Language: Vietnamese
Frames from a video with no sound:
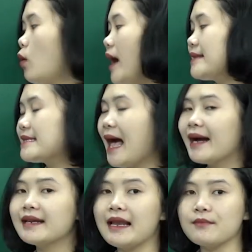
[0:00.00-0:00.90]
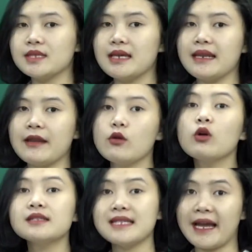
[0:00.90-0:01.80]
Của ánh sáng để làm gì? Để
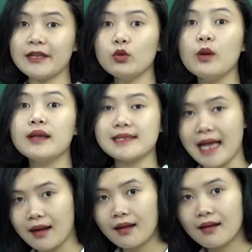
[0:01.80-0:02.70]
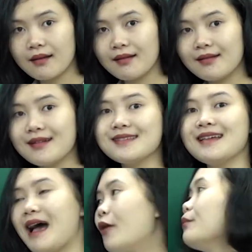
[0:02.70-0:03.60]
đốt cháy thuyền giặc, được chưa
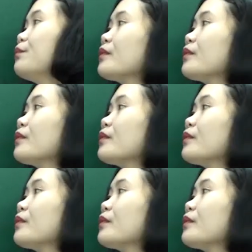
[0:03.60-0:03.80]
nào?